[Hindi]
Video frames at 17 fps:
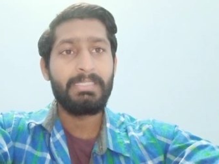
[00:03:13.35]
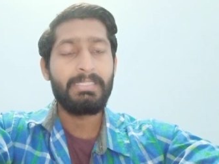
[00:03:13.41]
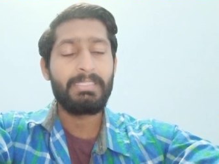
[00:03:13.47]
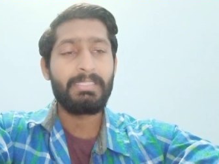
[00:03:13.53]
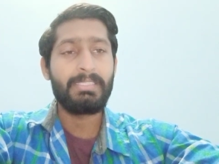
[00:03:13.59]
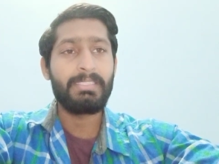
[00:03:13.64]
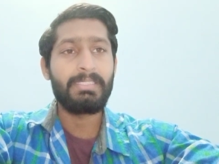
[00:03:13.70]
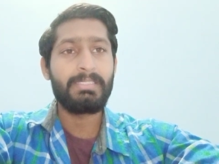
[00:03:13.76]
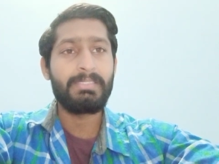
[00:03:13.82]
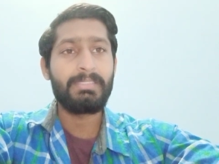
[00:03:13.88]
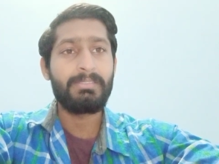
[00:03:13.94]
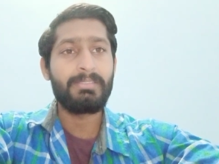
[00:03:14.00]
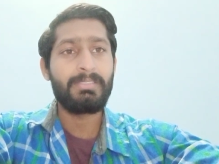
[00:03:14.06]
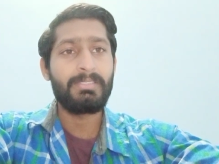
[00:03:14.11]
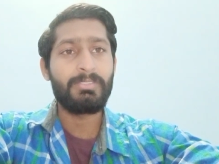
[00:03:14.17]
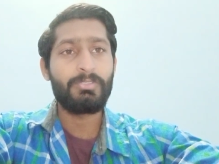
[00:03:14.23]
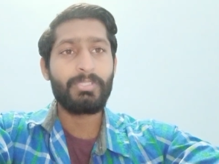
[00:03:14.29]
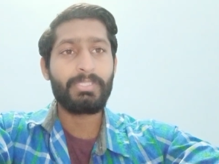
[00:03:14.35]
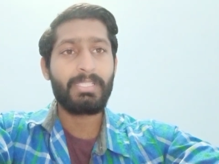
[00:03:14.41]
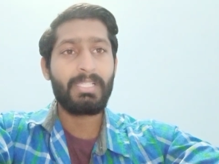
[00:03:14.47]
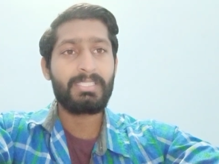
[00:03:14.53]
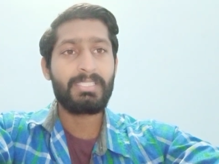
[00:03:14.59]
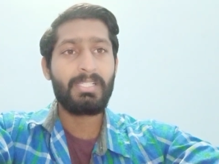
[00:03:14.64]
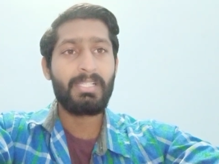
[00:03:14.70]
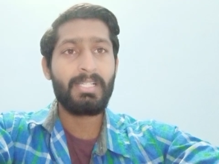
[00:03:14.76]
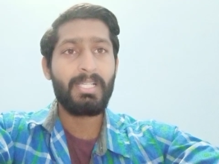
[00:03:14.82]
ये जो है
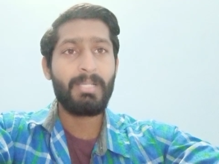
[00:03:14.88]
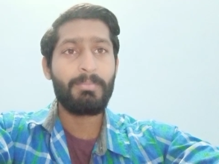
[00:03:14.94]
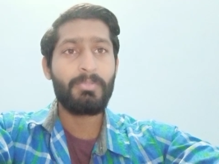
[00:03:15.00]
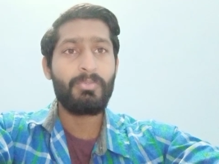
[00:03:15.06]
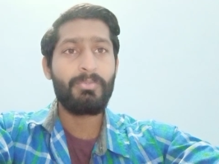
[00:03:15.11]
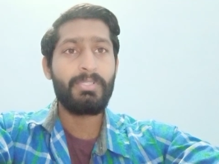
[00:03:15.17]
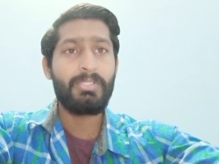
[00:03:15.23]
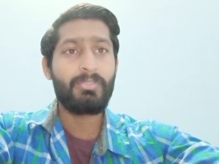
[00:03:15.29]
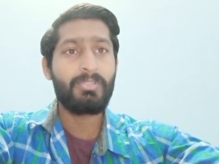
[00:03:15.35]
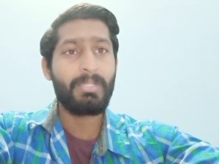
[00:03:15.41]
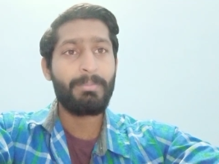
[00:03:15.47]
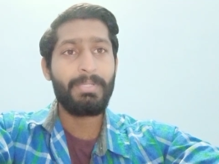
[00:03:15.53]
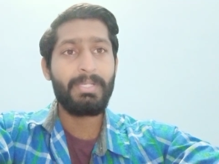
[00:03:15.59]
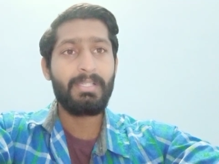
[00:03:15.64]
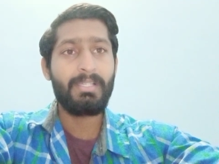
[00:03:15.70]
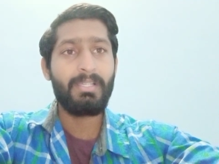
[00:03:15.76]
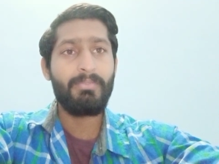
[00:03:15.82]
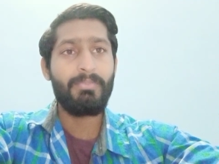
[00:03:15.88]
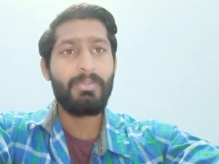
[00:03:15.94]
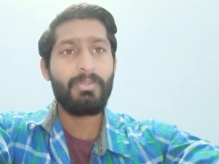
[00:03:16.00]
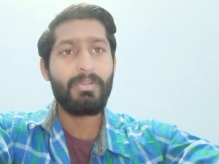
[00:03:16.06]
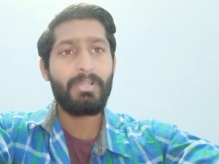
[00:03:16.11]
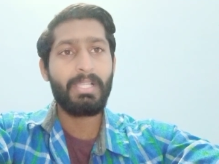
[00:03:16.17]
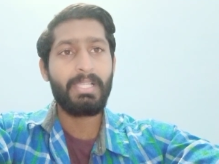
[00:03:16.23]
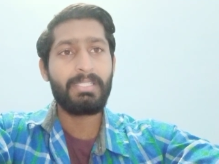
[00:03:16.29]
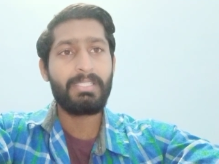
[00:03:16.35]
कैसे लगा आपको वीडियो कमेंट करें वीडियो
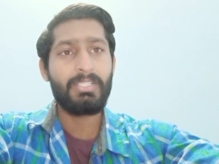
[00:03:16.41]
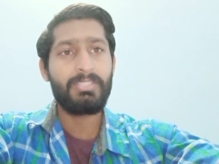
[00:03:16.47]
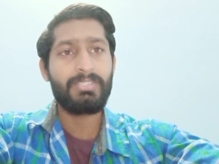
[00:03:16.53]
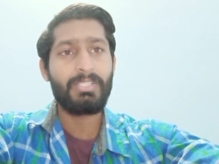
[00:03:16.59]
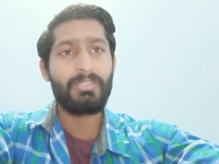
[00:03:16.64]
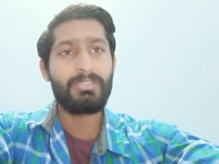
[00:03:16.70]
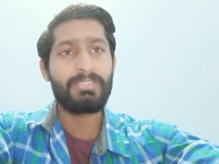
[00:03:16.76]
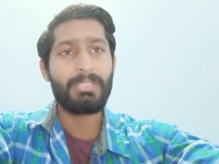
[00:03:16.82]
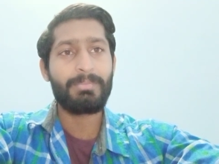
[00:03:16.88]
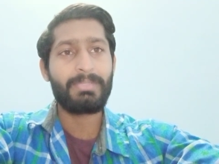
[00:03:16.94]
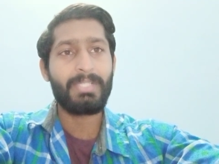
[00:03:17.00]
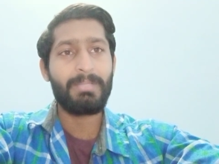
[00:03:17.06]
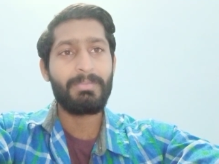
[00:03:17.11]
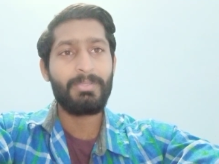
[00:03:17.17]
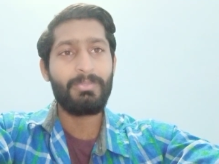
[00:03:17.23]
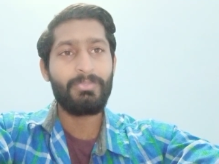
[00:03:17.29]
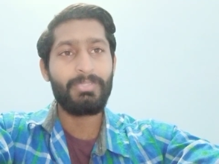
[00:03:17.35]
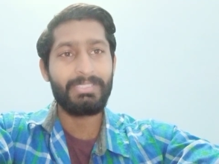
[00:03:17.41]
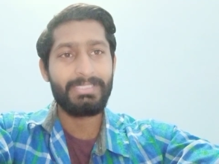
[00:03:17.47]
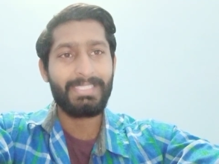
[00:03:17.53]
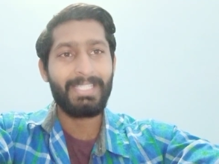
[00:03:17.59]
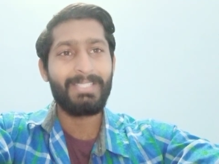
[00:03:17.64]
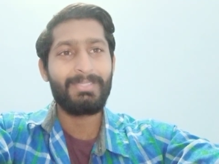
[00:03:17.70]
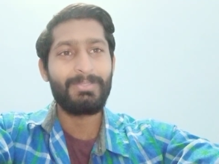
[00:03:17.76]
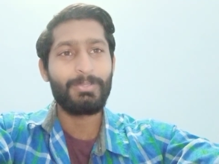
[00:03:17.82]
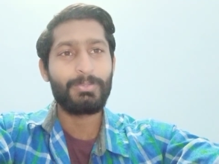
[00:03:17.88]
को लाइक करें चैनल को सब्सक्राइब जरूर करें जय
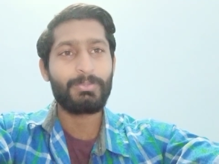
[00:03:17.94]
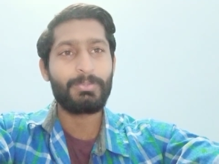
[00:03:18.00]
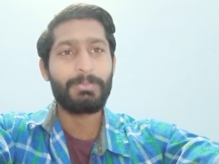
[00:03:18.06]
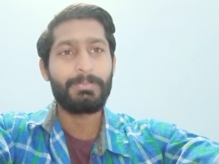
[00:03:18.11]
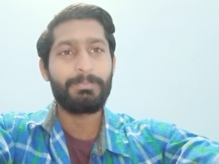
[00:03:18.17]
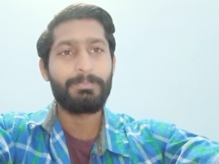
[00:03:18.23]
हिंद दोस्तों